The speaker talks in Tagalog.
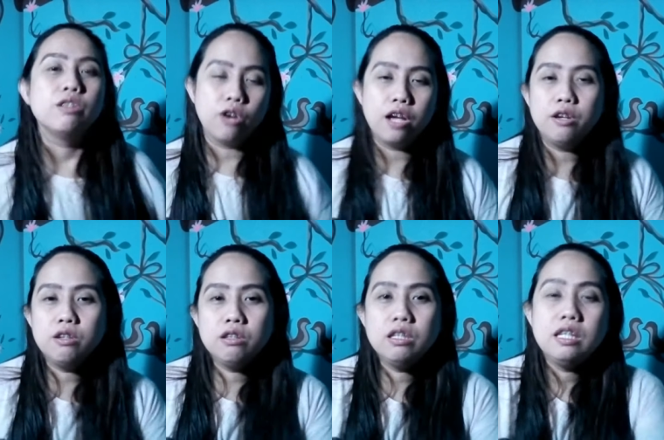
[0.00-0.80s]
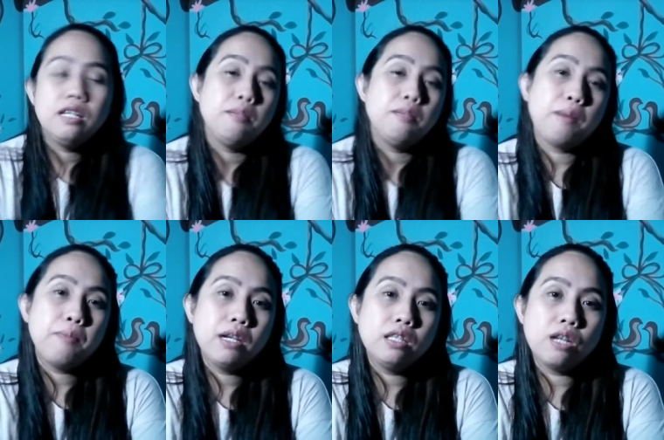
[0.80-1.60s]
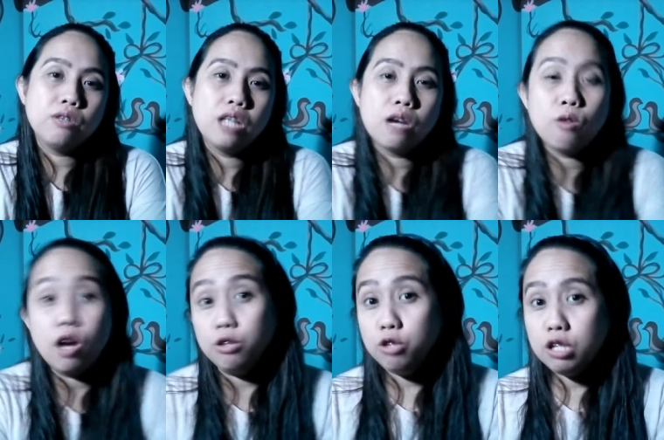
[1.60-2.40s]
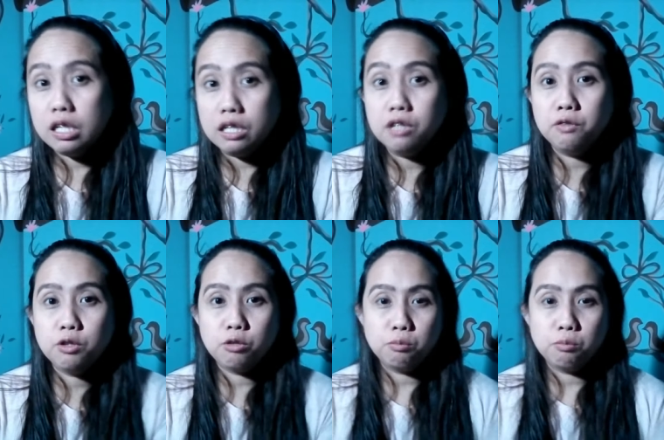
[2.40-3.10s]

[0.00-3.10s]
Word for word: So ngayon, papakita ko na kung ano yung i-review kong